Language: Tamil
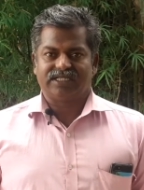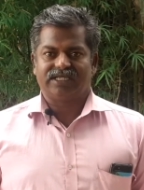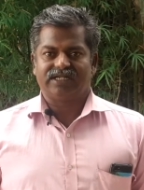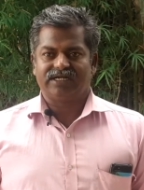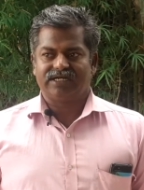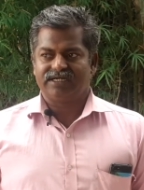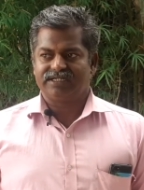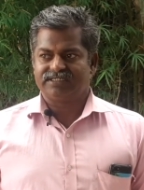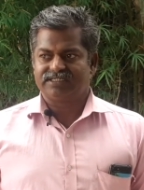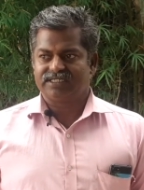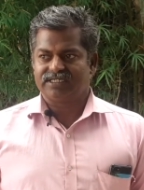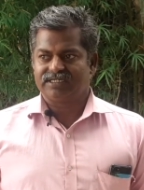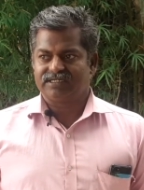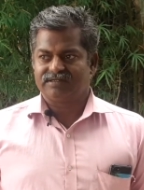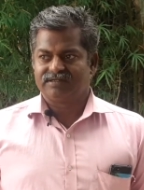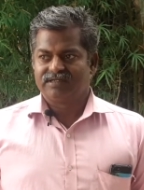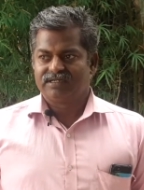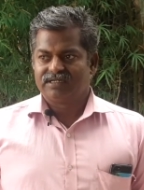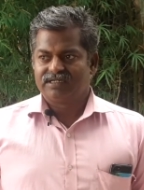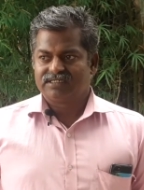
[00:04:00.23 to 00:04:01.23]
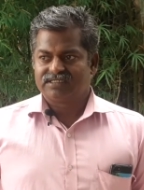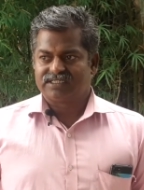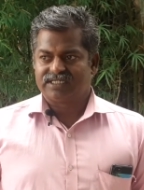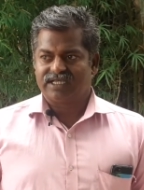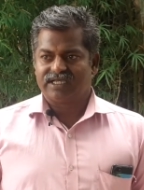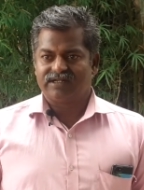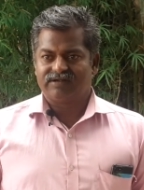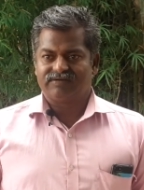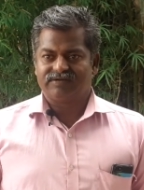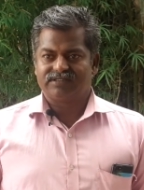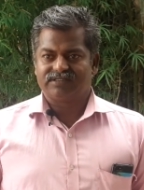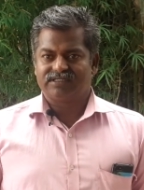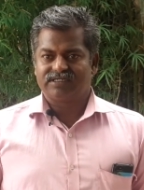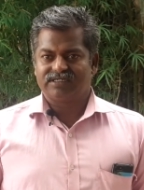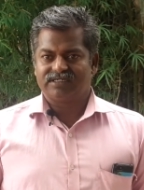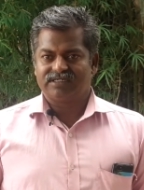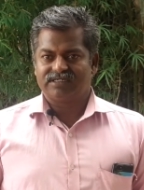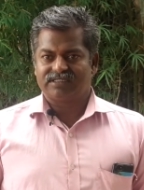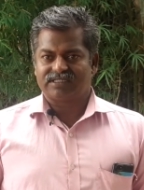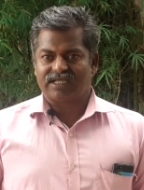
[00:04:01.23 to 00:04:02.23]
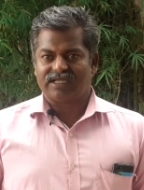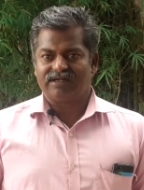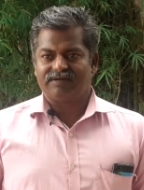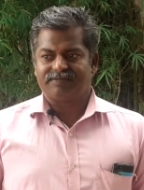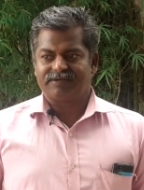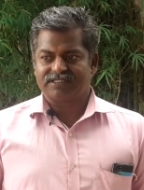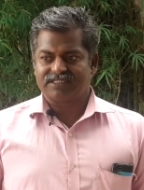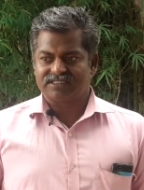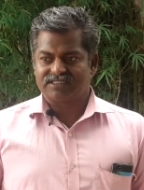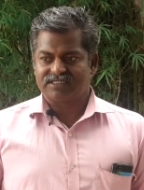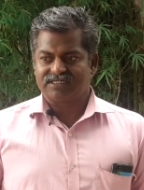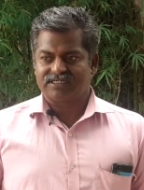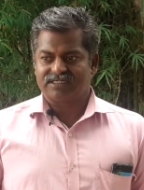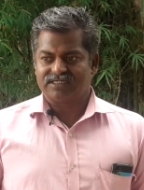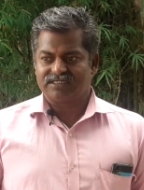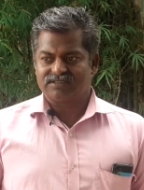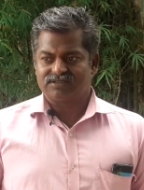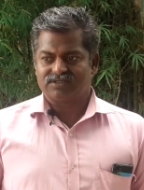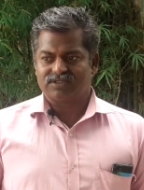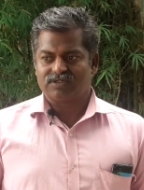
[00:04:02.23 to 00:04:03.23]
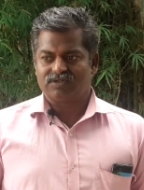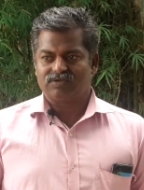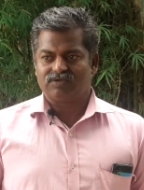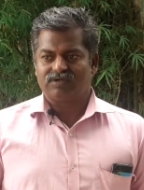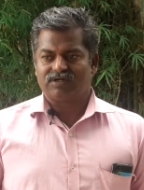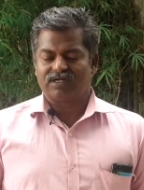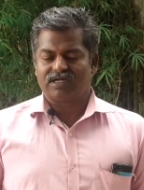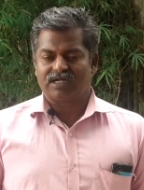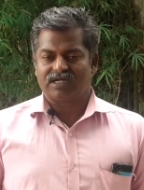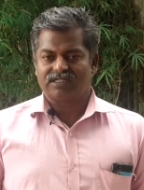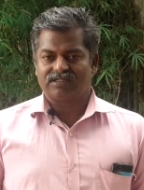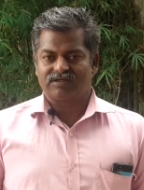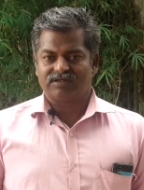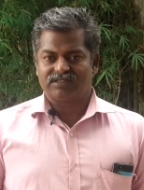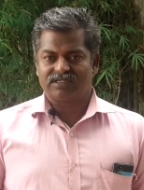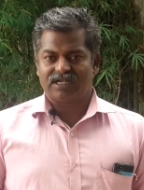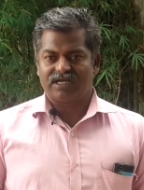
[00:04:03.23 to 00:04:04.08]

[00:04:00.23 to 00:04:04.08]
சேர் அடித்து சேர் வந்து தயிர் பதத்துக்குன்னு சொல்லுவோம் அதாவது